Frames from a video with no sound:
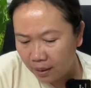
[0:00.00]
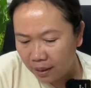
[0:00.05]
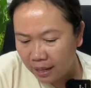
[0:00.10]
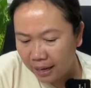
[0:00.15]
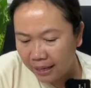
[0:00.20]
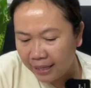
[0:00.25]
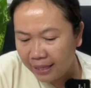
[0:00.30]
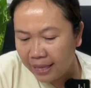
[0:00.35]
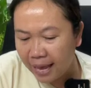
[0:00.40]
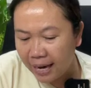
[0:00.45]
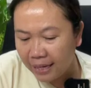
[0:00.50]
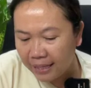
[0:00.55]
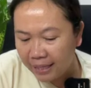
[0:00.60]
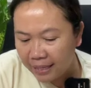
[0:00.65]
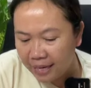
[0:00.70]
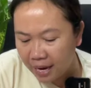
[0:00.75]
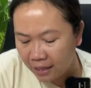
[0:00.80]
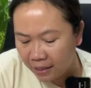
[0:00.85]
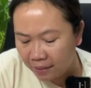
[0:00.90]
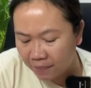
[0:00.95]
Laki-laki
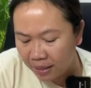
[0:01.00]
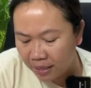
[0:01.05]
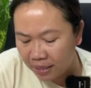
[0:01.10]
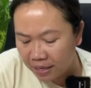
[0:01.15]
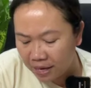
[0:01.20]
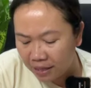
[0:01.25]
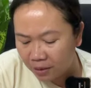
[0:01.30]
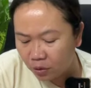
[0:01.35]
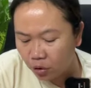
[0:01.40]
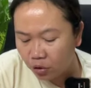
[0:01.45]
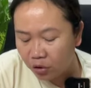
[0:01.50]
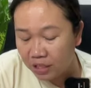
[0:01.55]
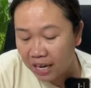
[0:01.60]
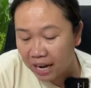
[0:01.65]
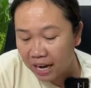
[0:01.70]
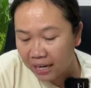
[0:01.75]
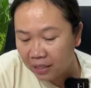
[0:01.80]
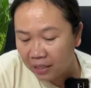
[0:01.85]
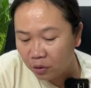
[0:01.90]
dari media sosial